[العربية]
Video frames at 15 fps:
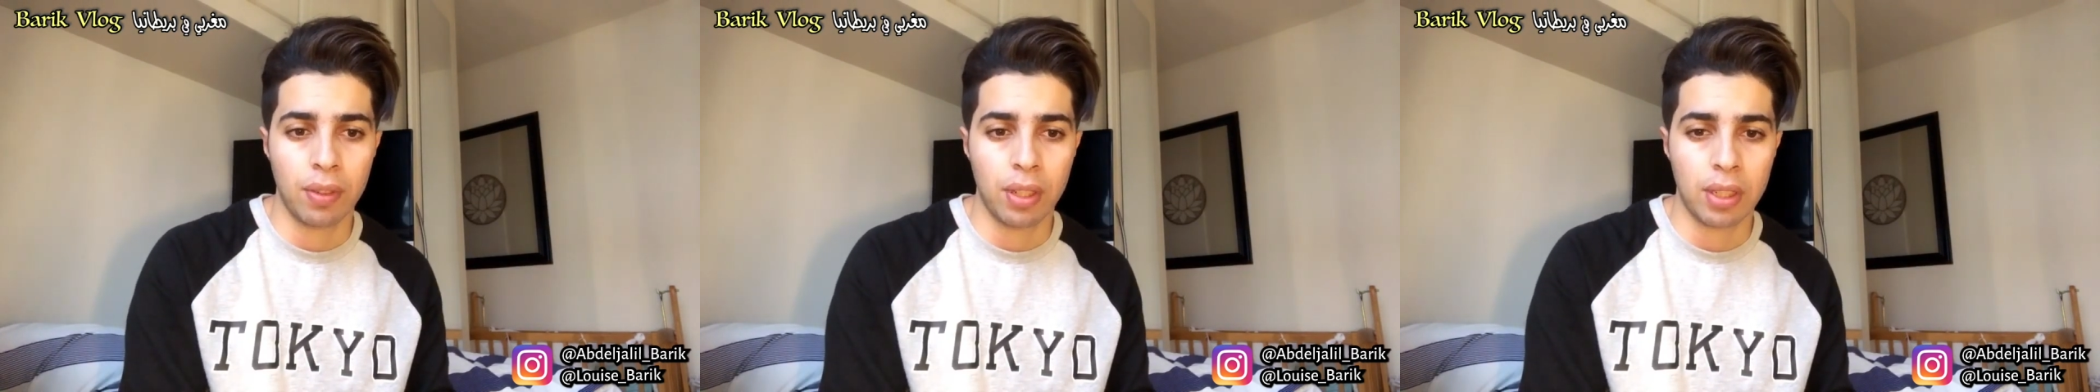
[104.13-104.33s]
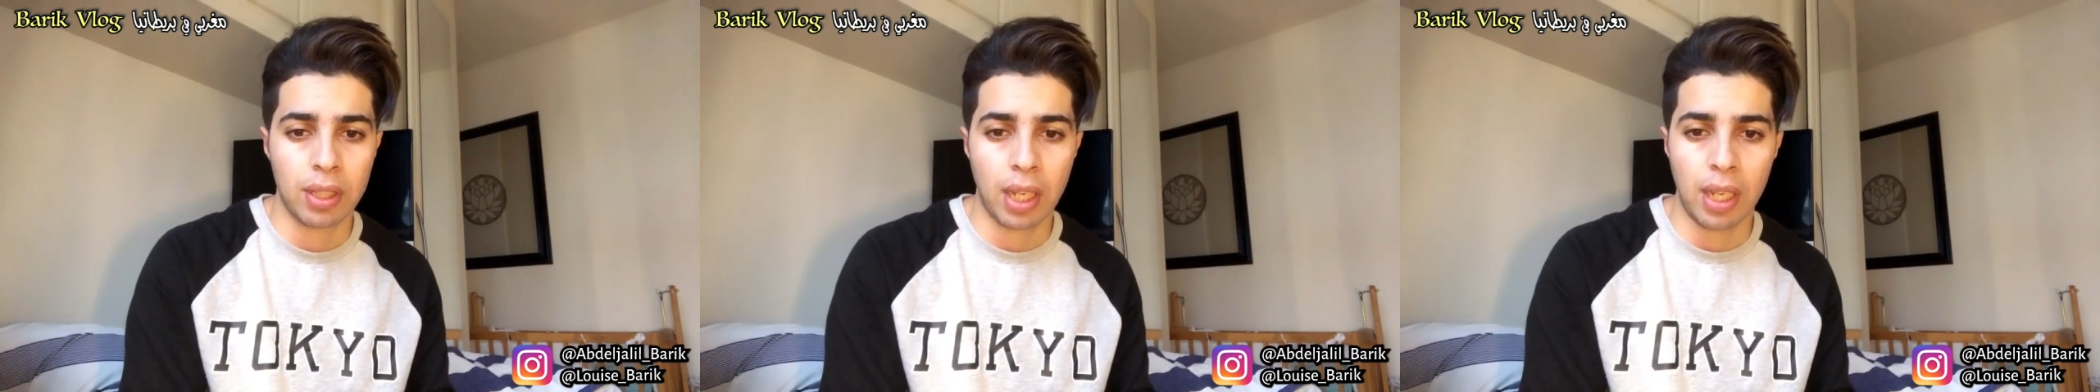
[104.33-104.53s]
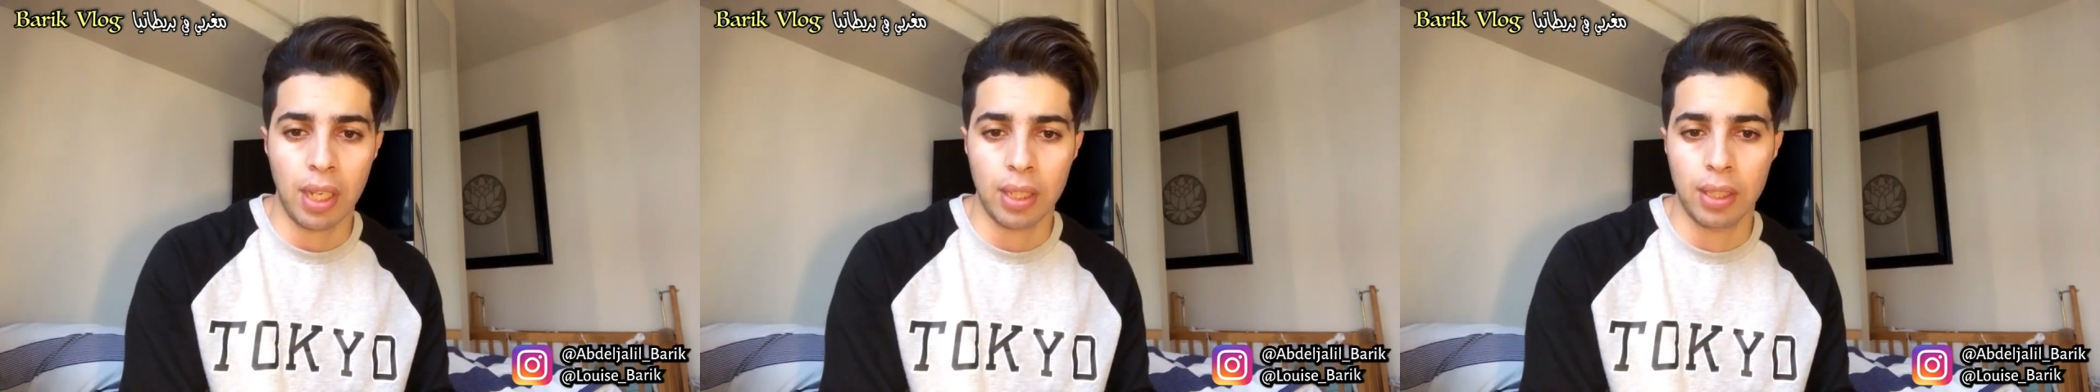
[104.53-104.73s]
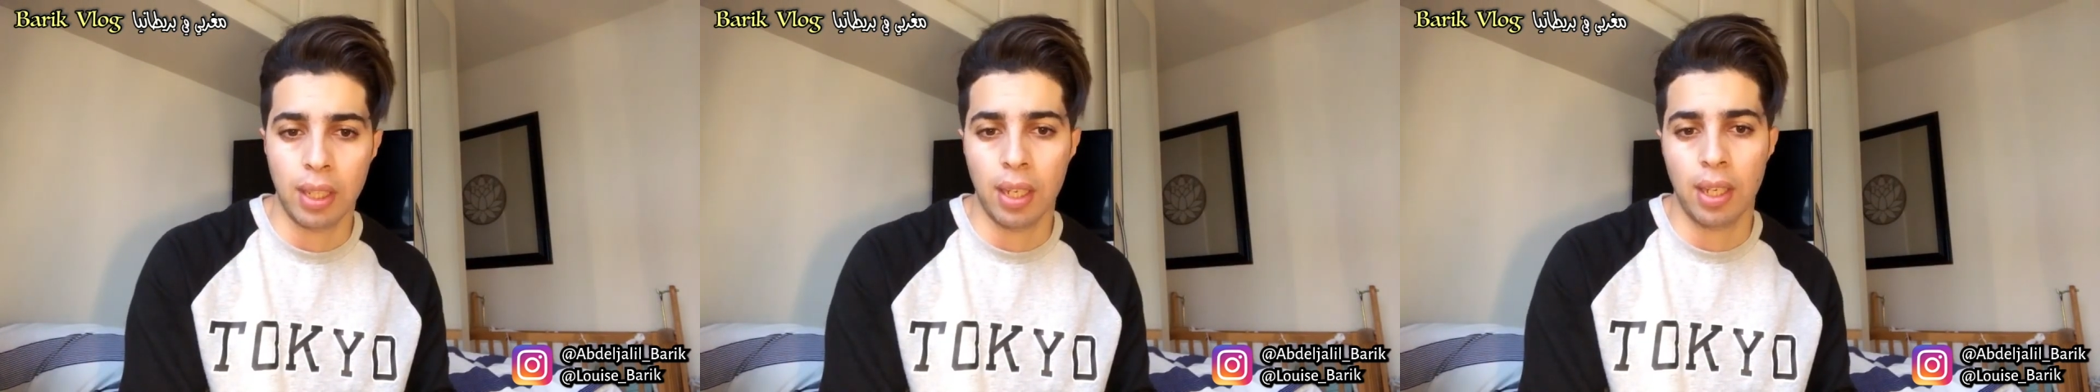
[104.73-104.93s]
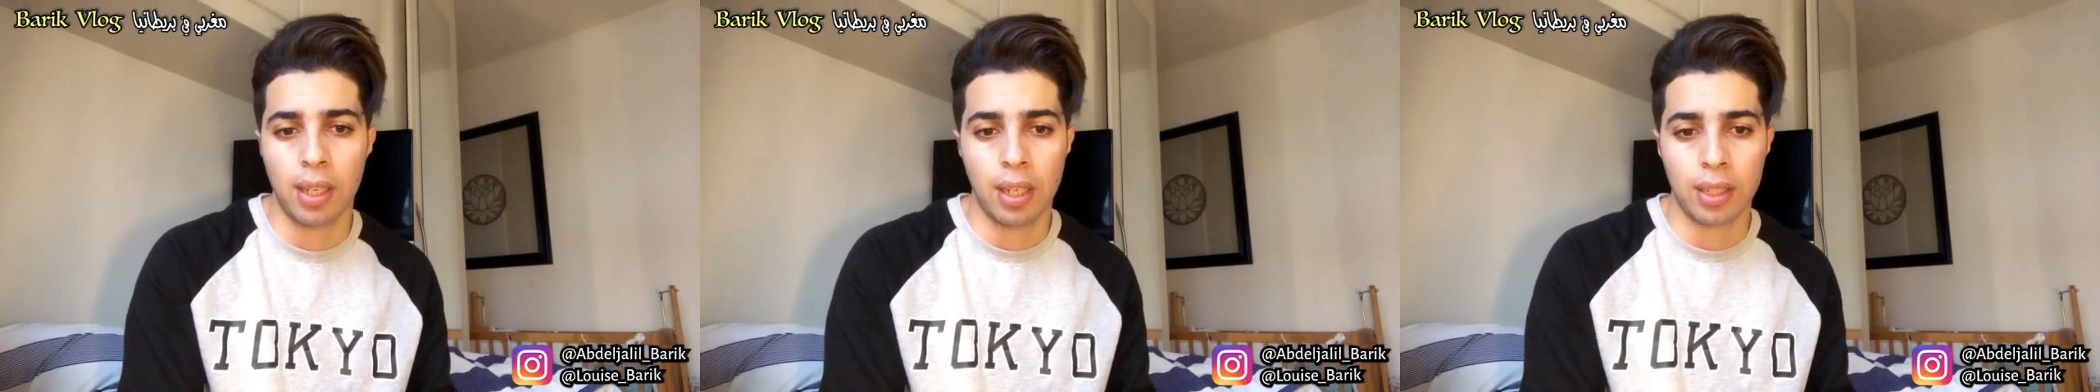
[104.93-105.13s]
التصريحات
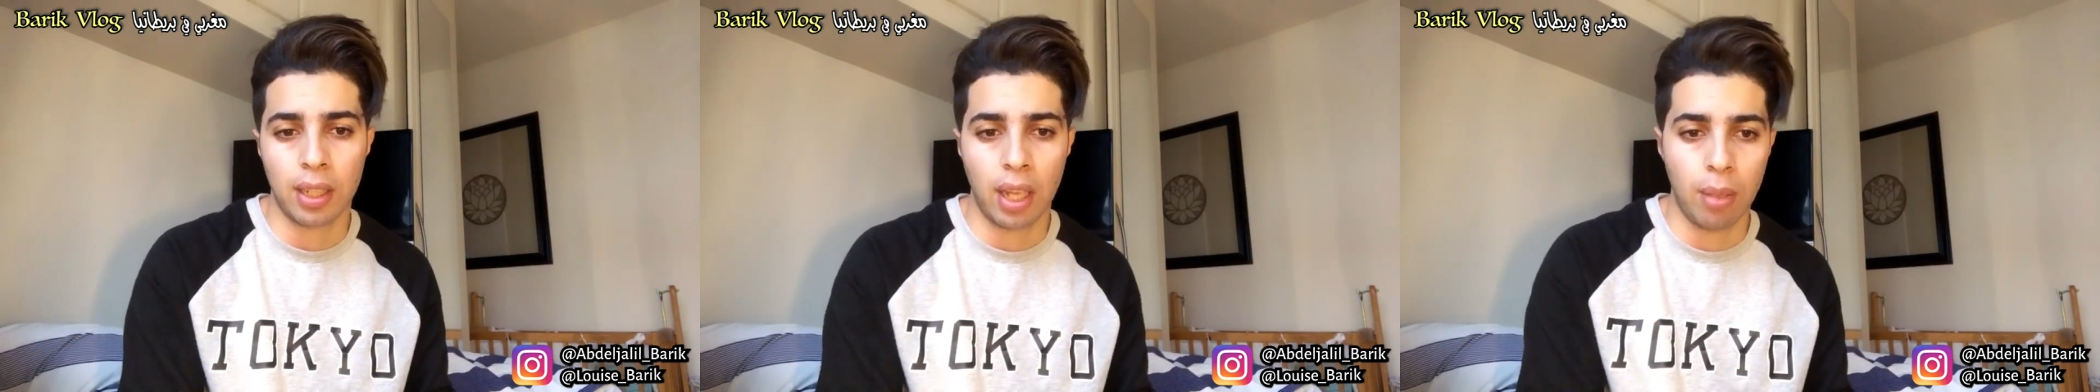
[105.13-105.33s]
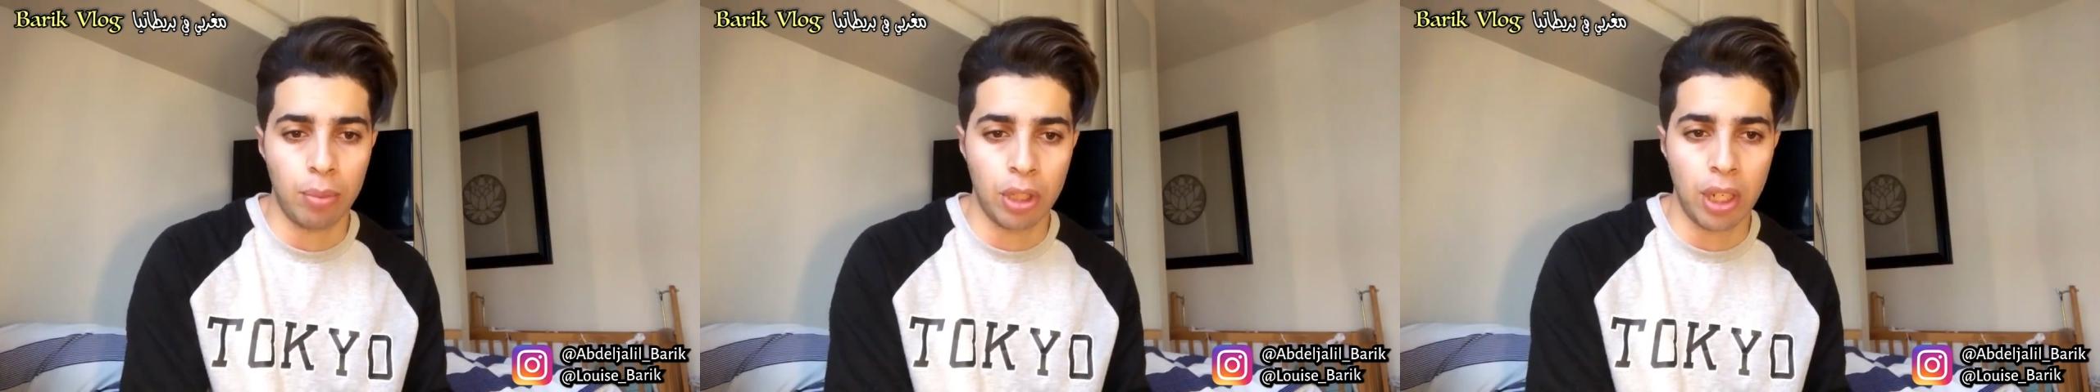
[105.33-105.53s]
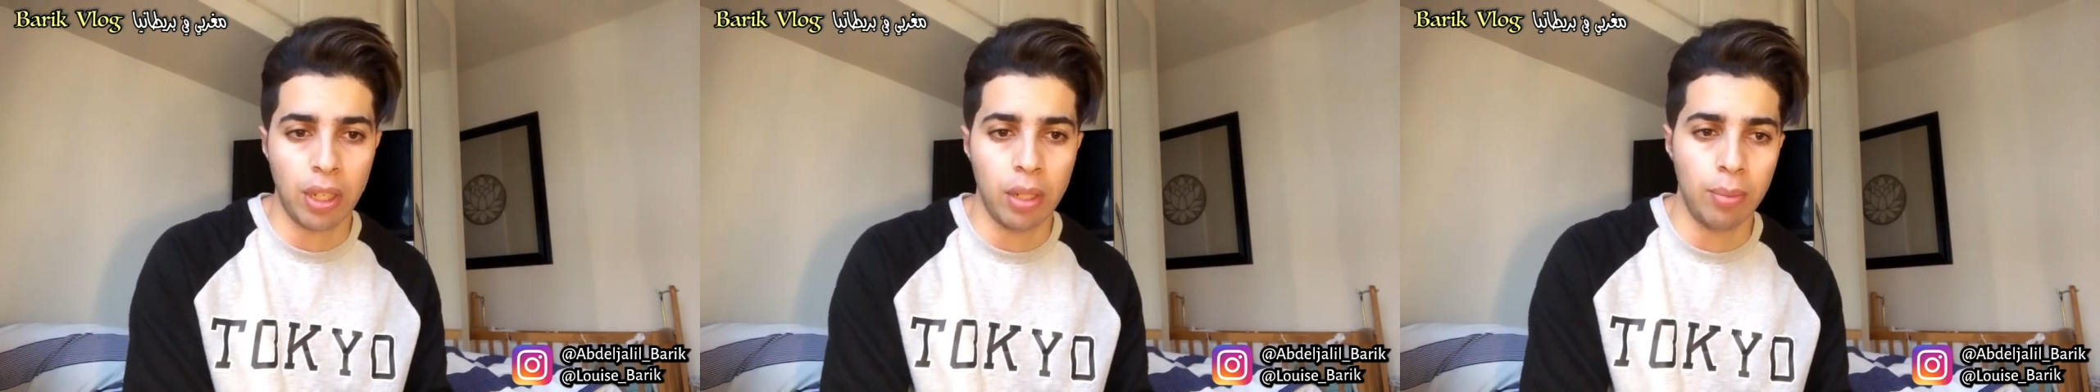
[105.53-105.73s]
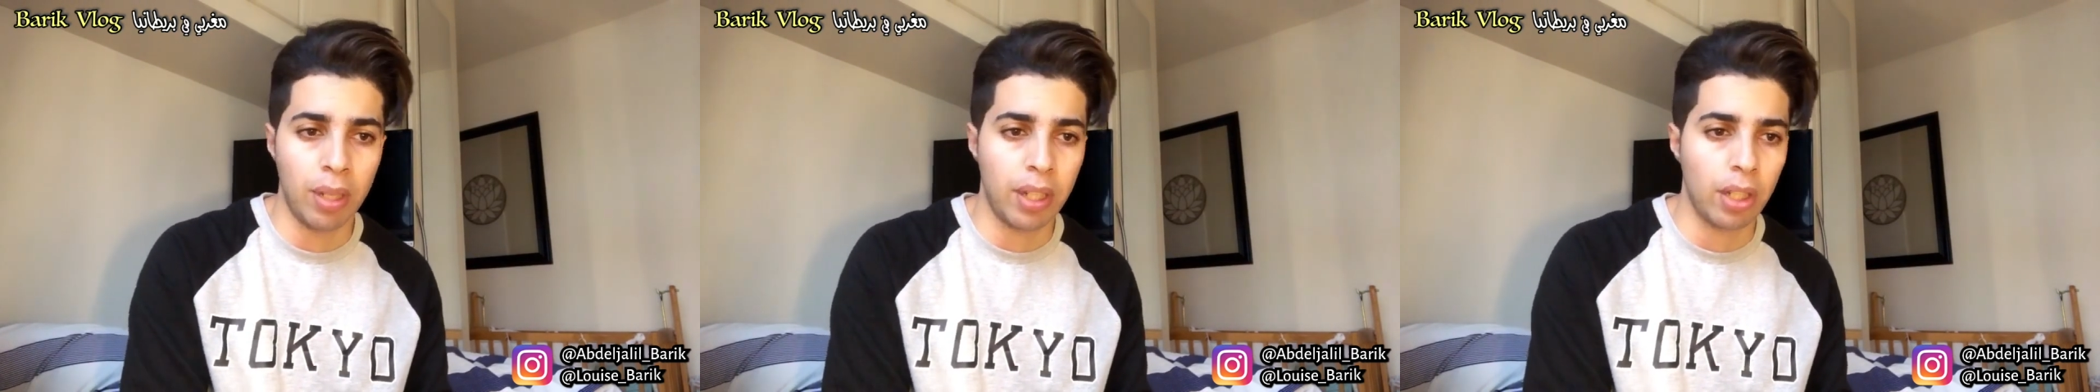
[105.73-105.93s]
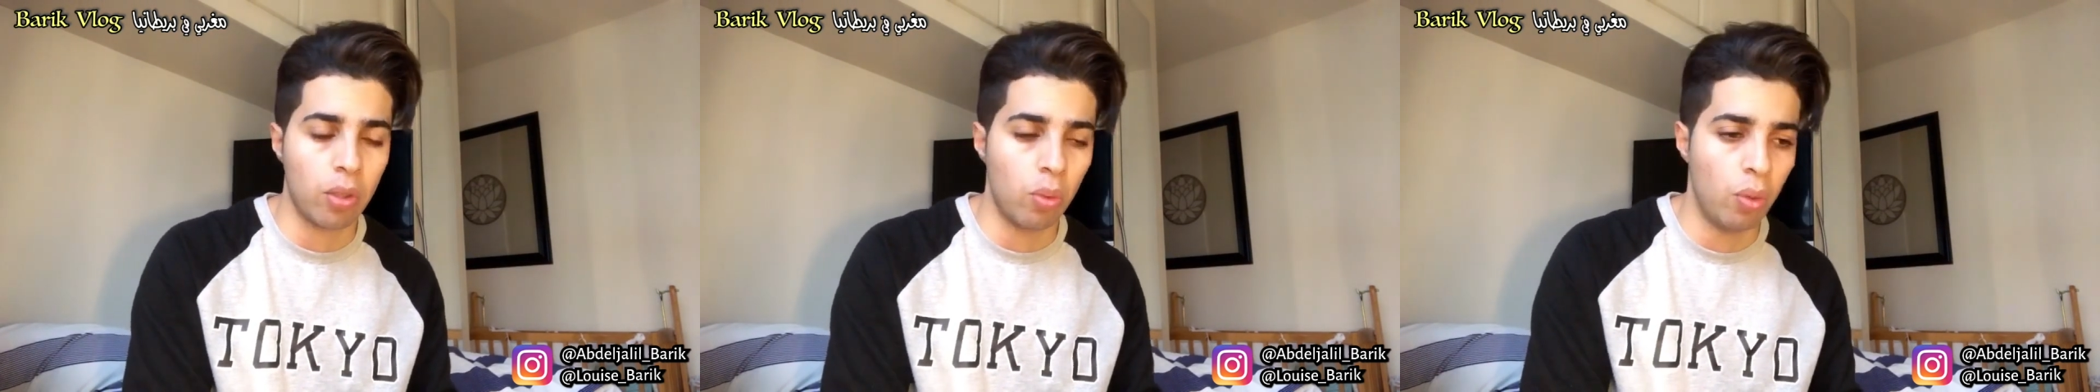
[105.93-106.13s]
ديالها قالت راه عبد الجليل البريك